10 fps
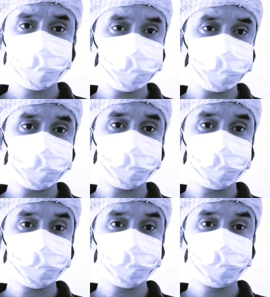চিনিযুক্ত
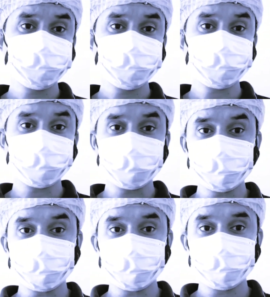করা চিনি
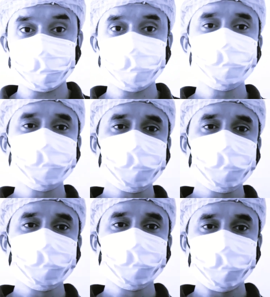ফেলগুলি
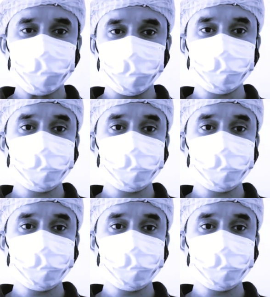সূক্ষ্ম